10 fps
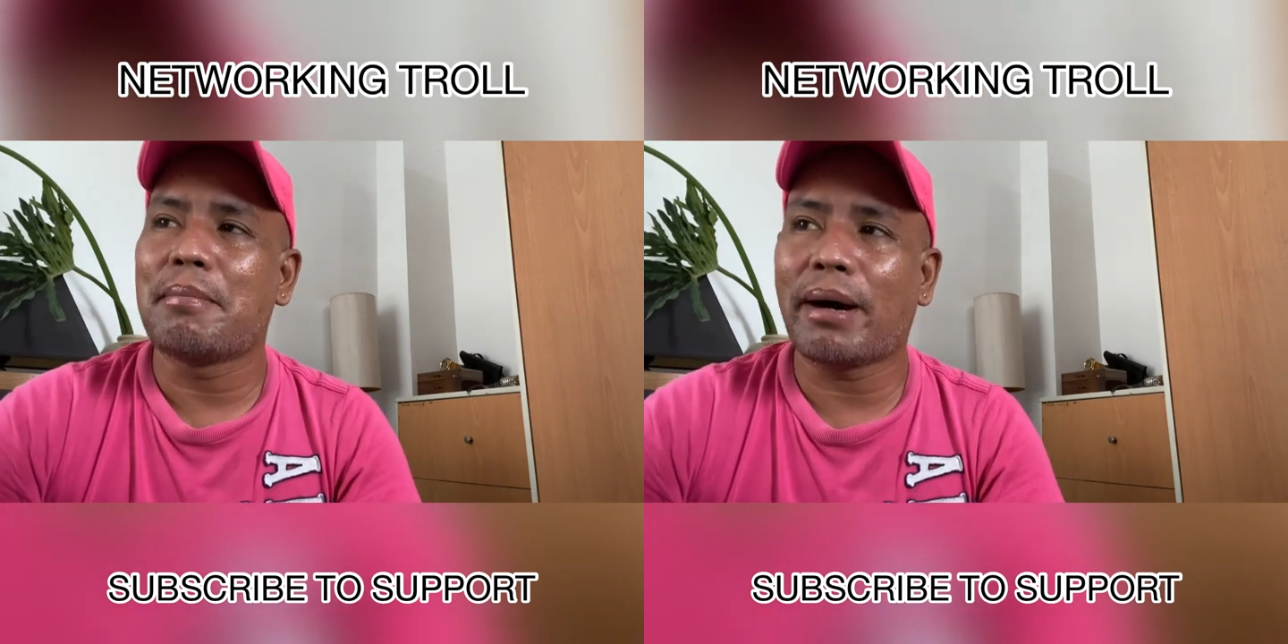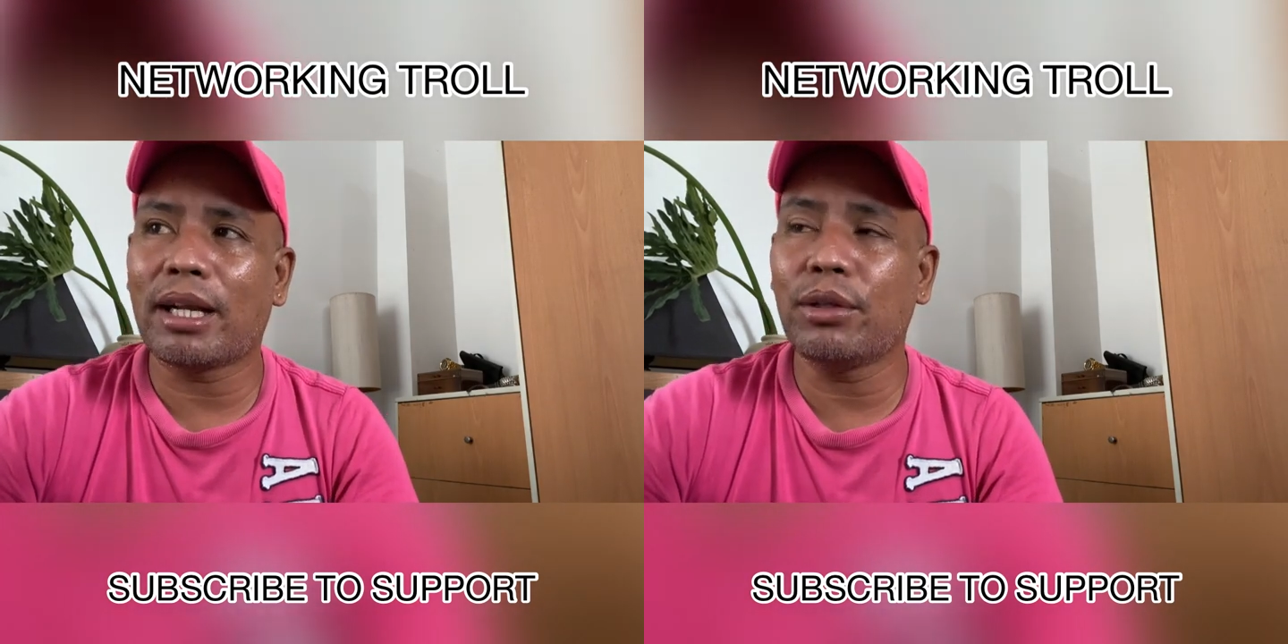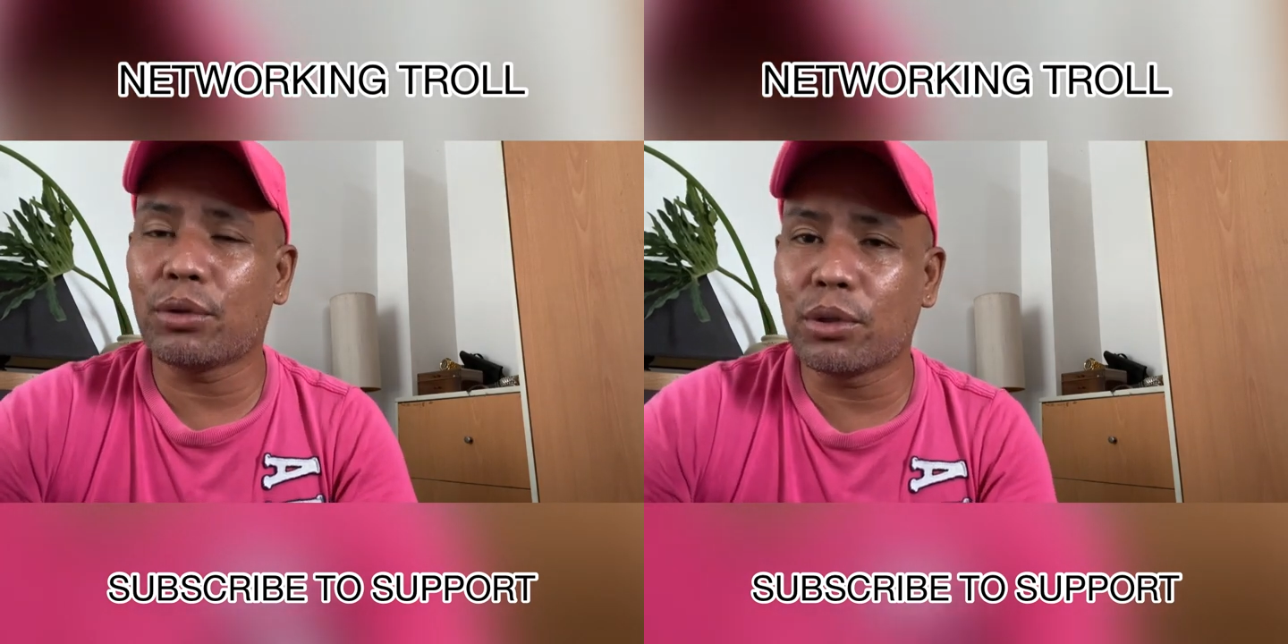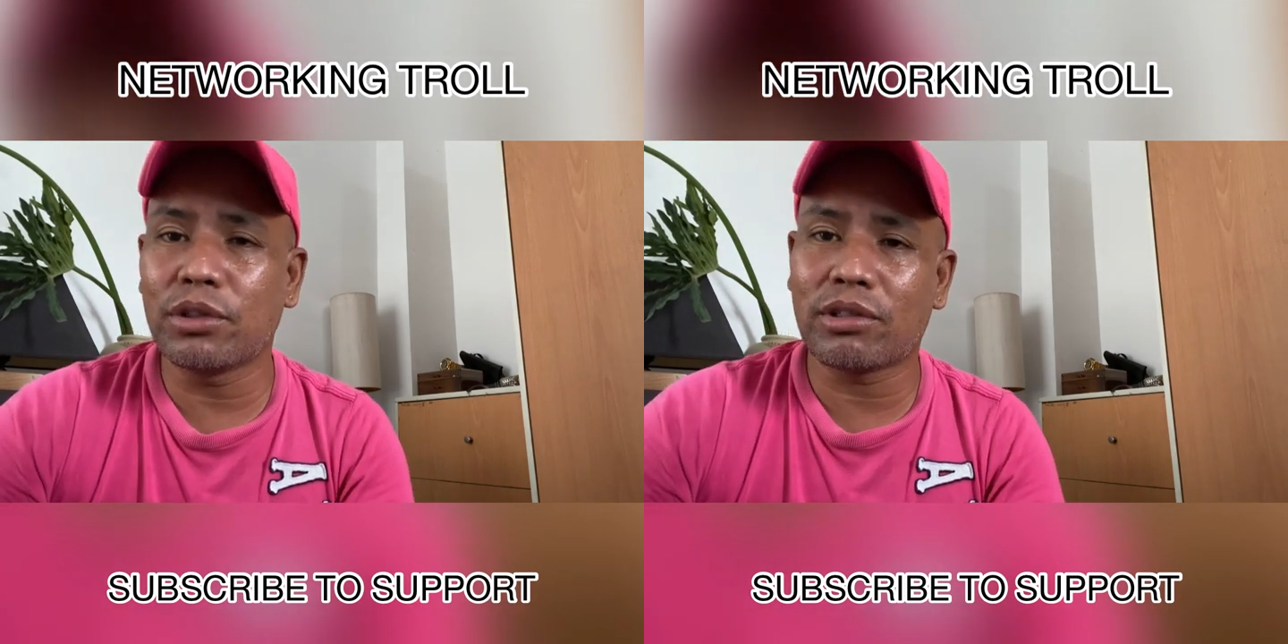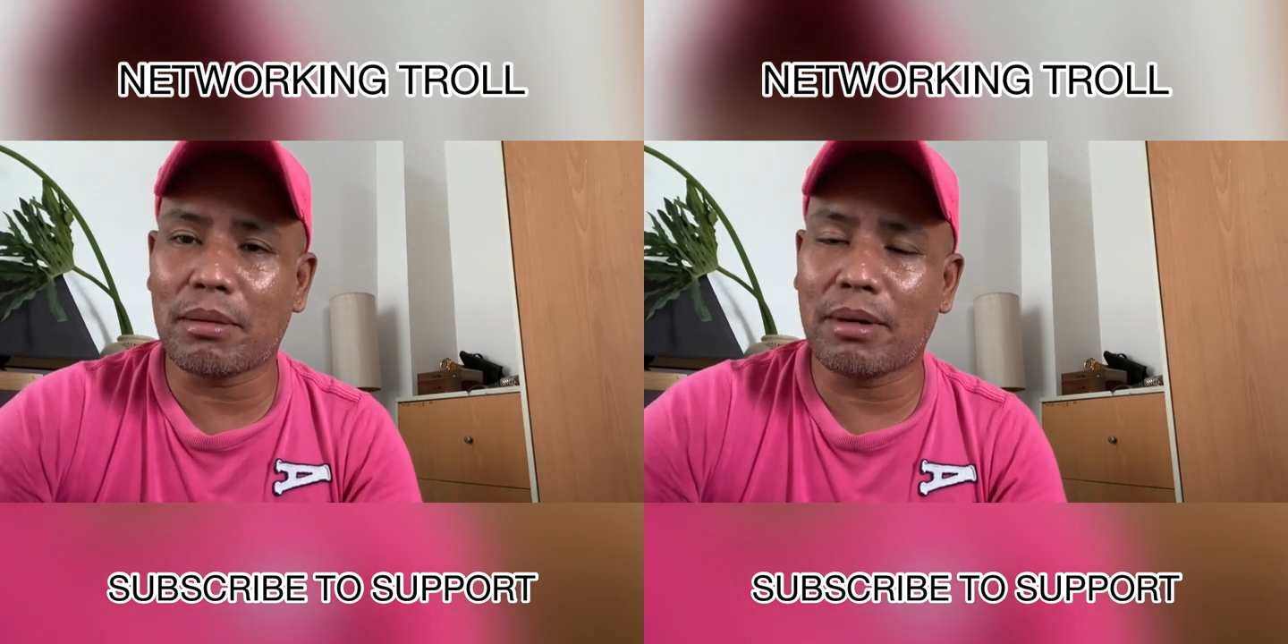para doon
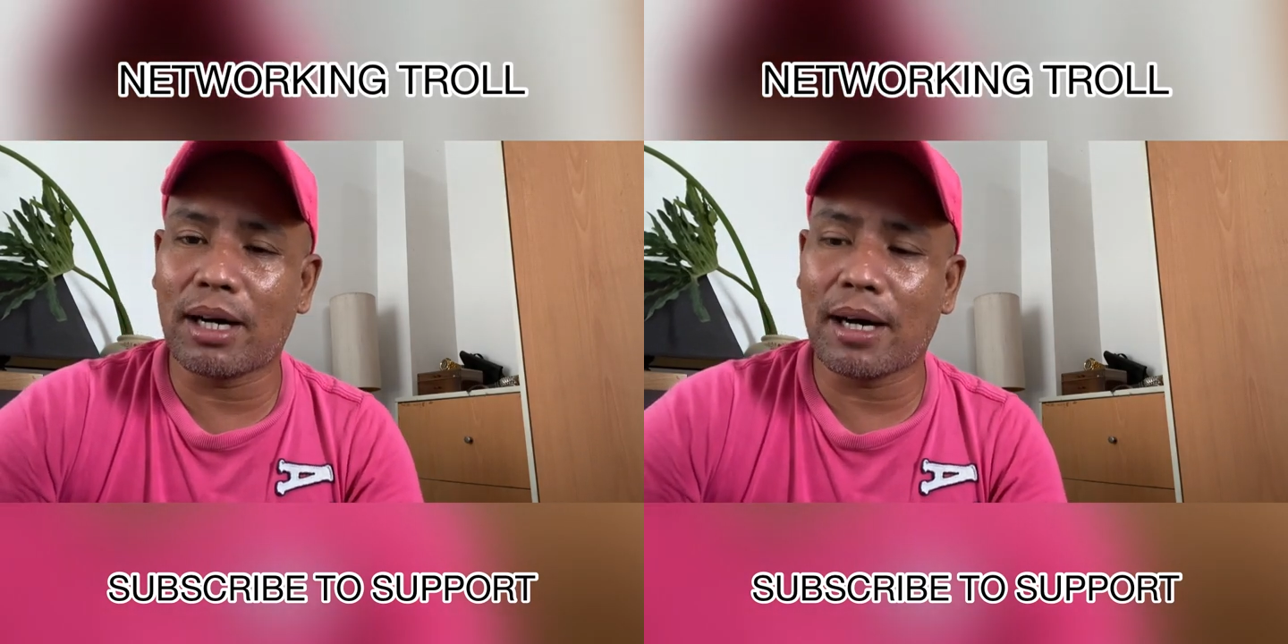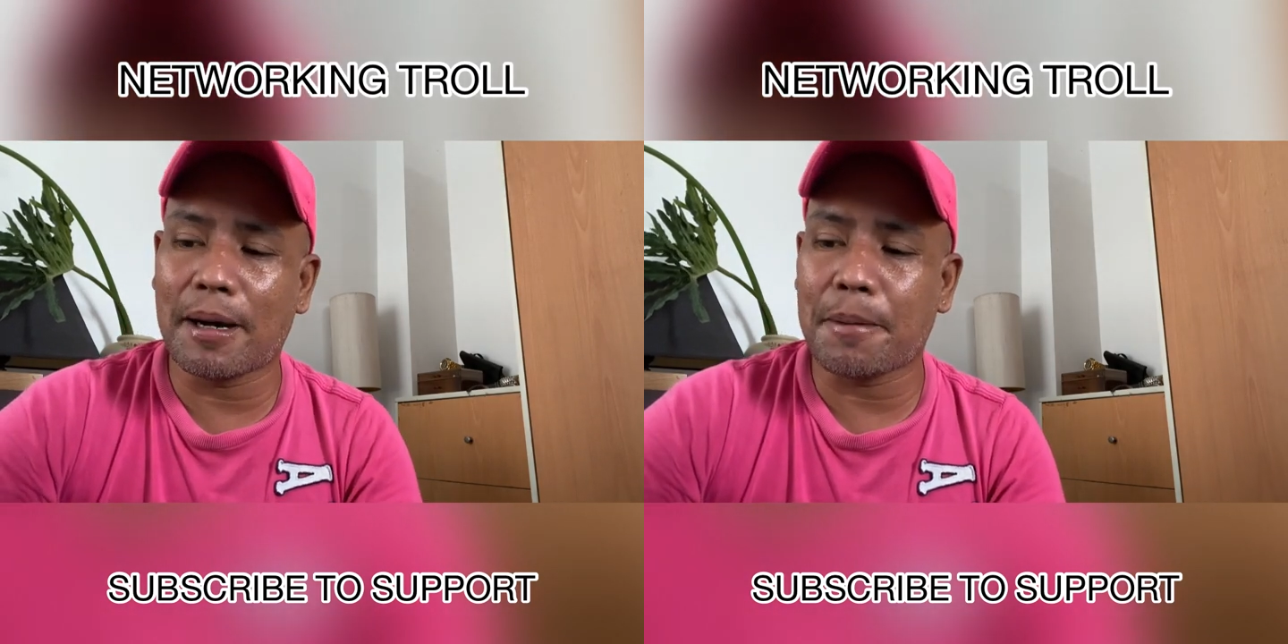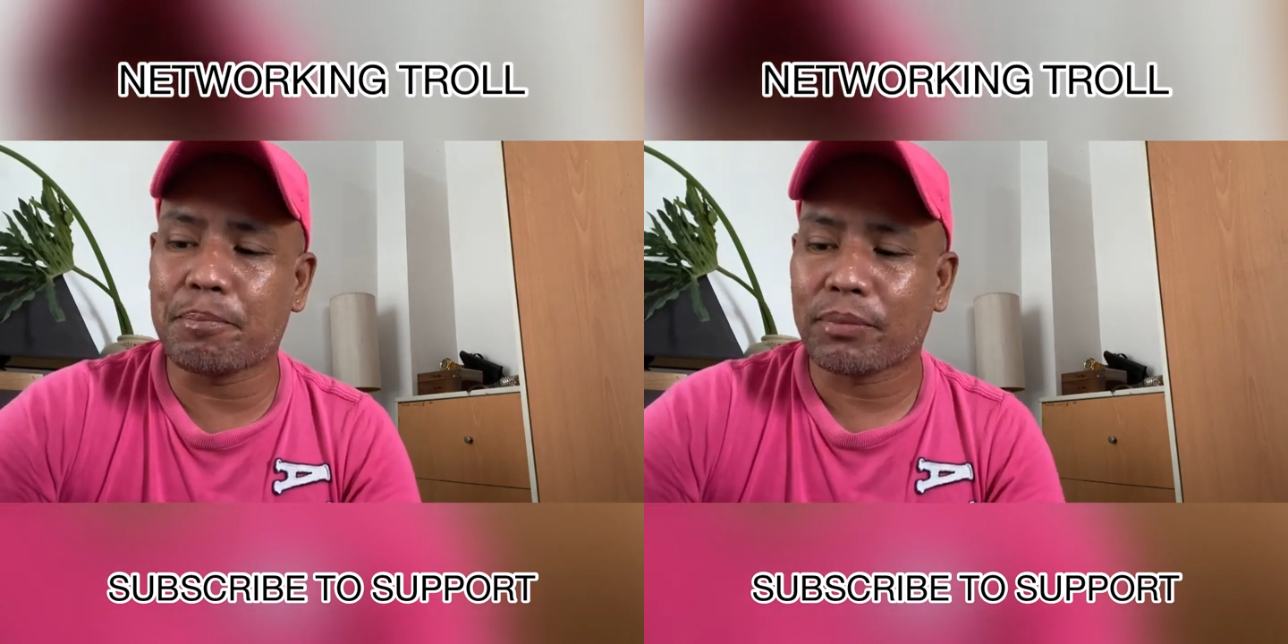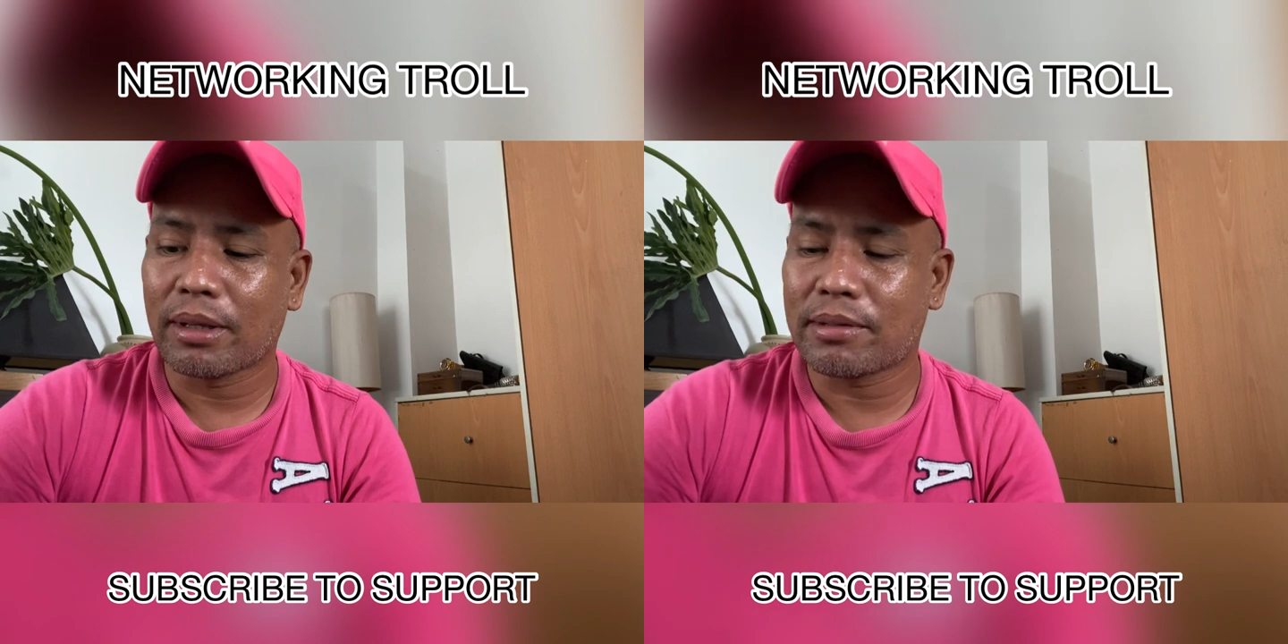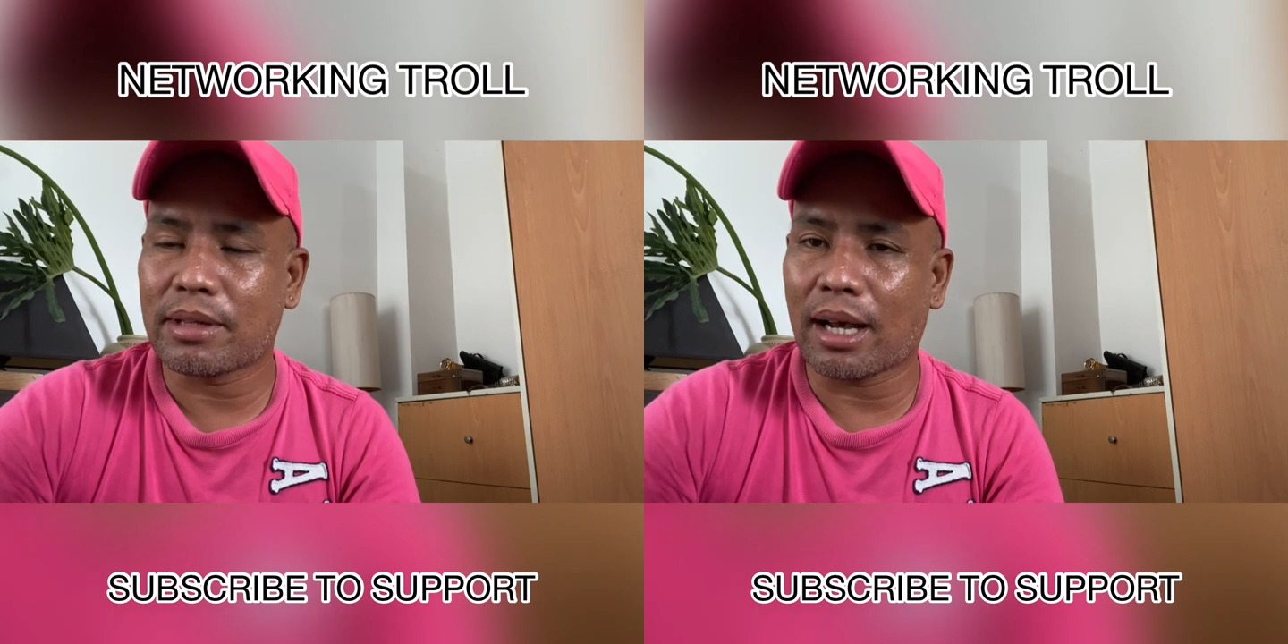sa mga,
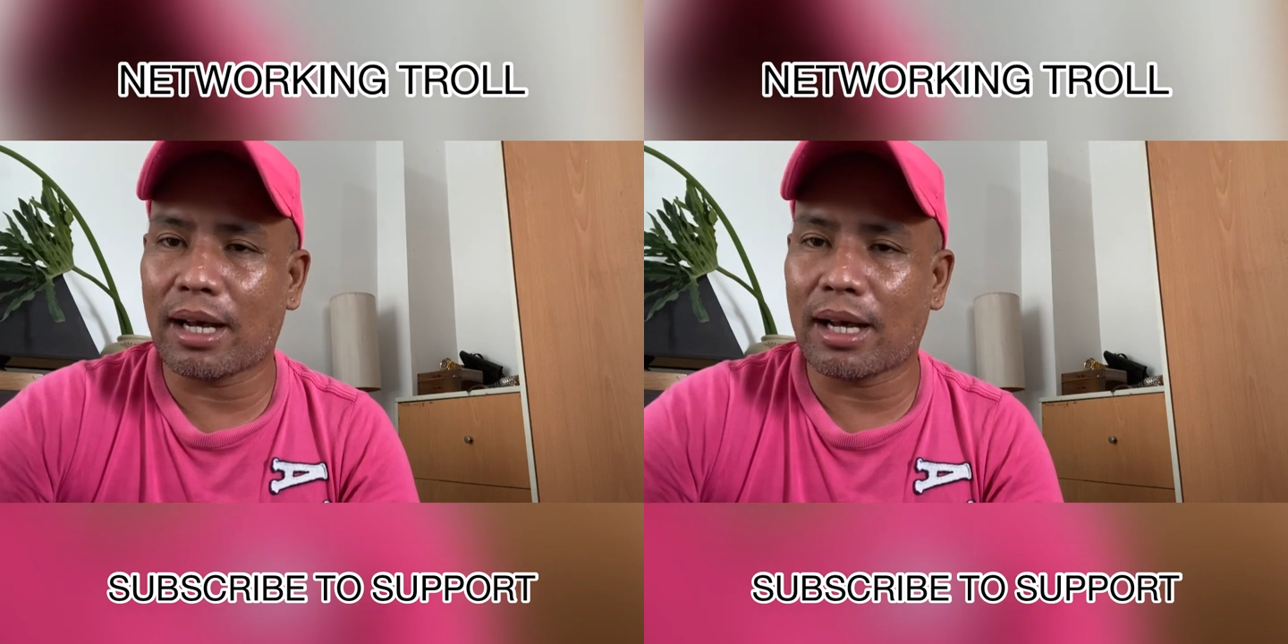sa